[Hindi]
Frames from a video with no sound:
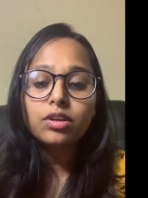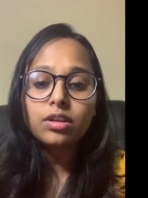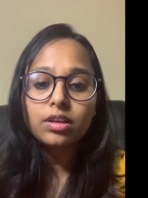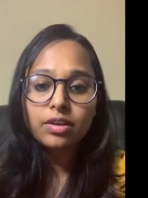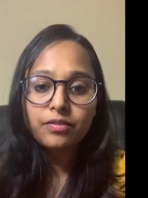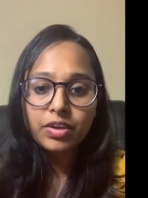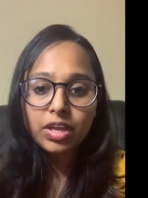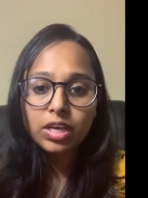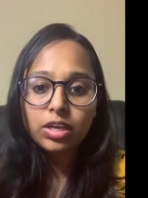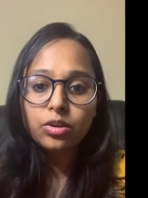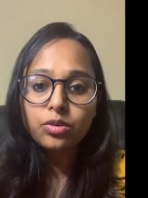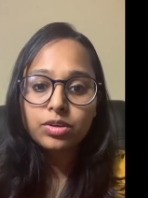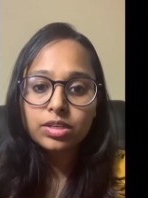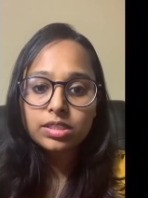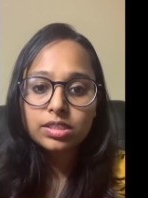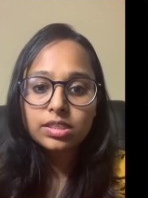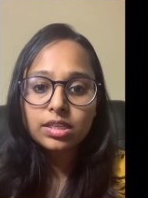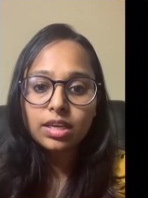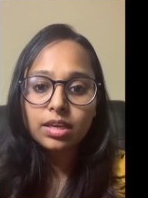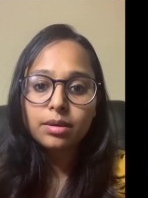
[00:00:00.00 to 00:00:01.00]
रेवेन्यू
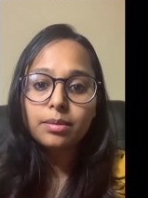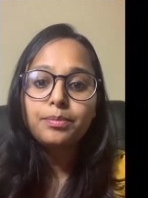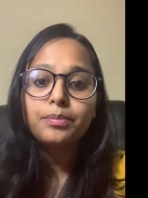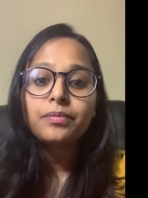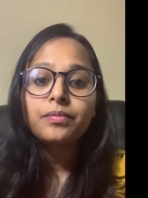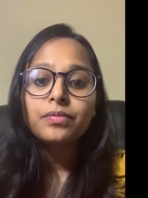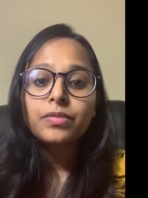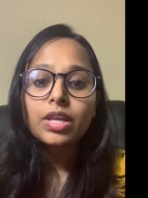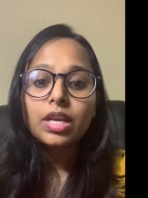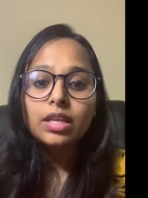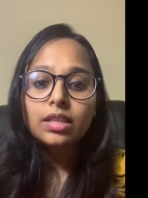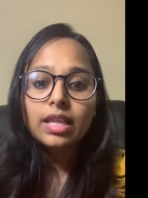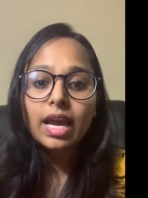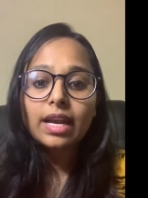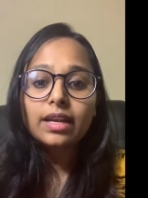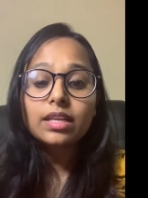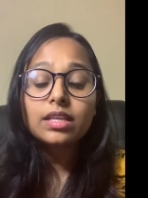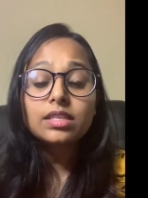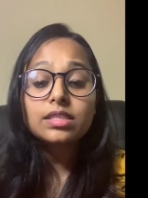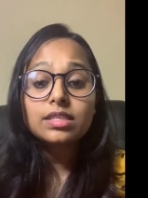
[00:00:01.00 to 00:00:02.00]
रिसिप्ट
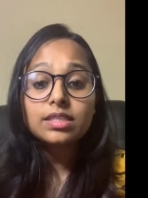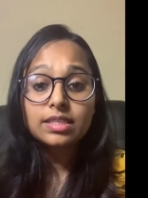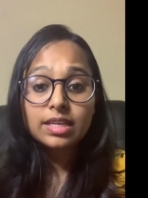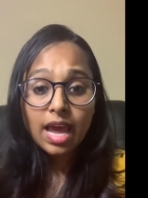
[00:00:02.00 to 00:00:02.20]
दैट इज